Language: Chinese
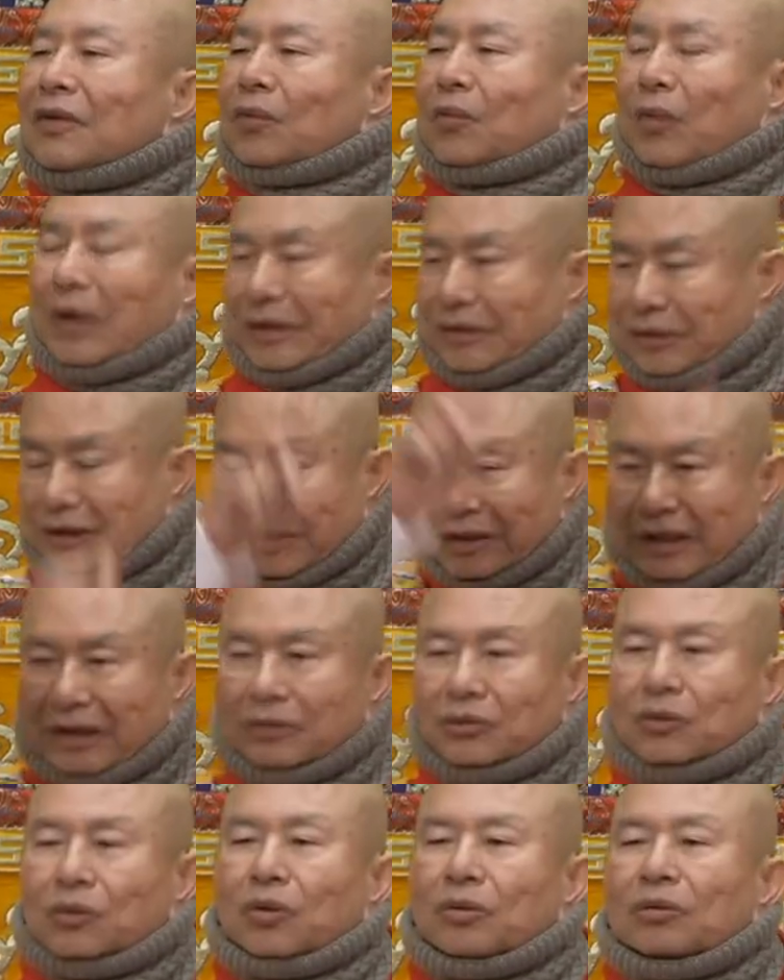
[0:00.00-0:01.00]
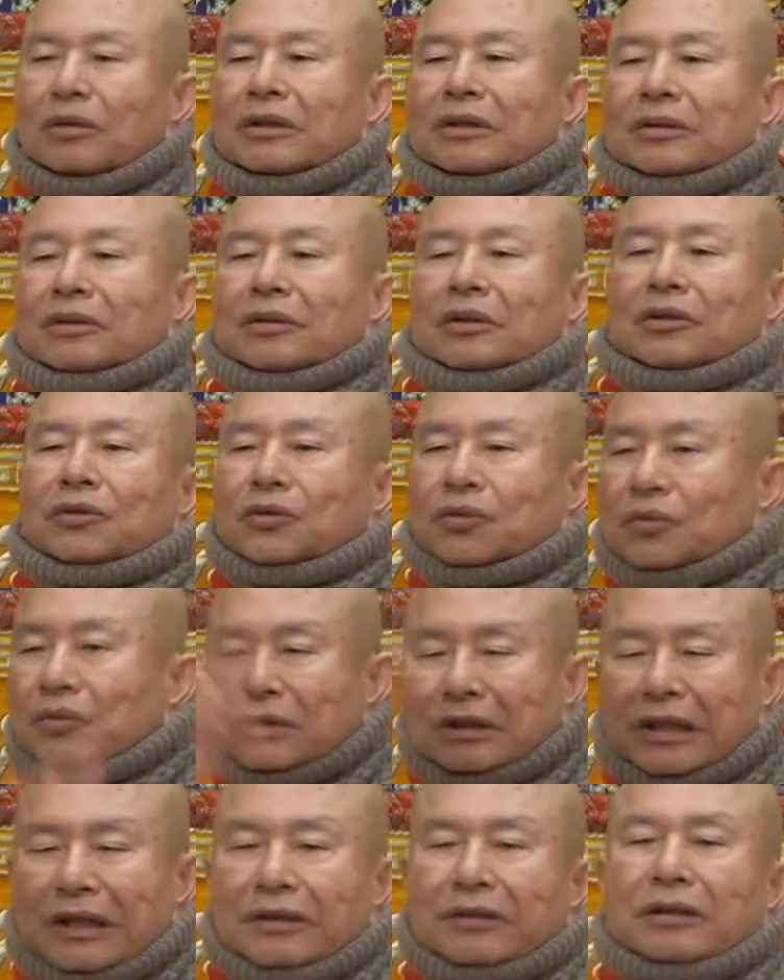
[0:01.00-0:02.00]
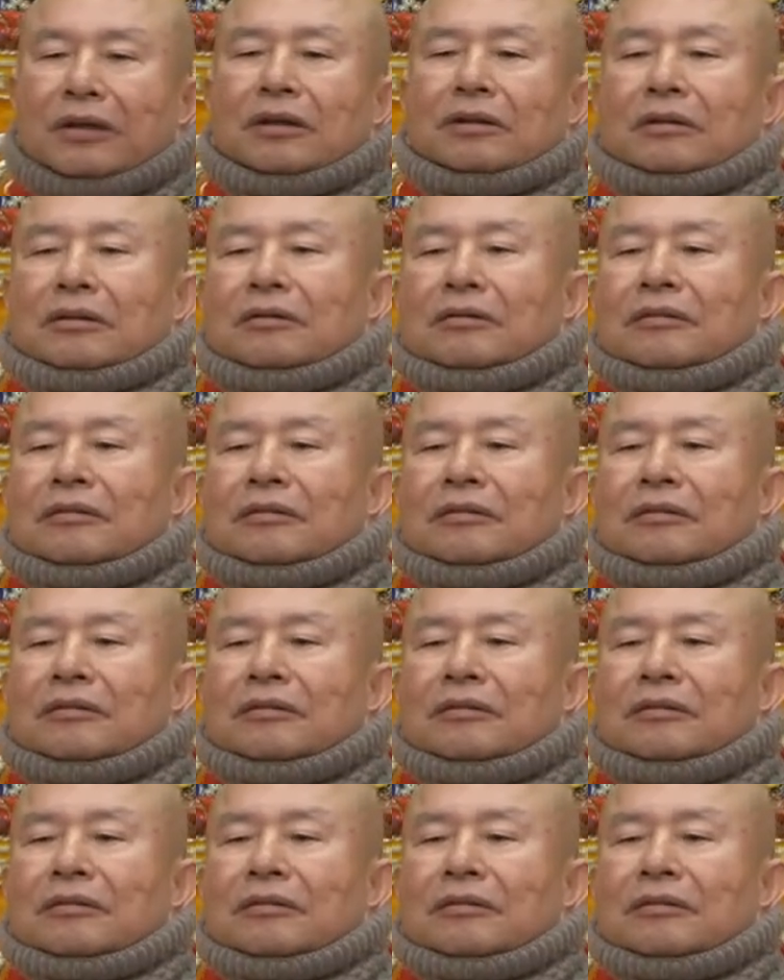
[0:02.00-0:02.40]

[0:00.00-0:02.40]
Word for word: 放生很多的会出现的。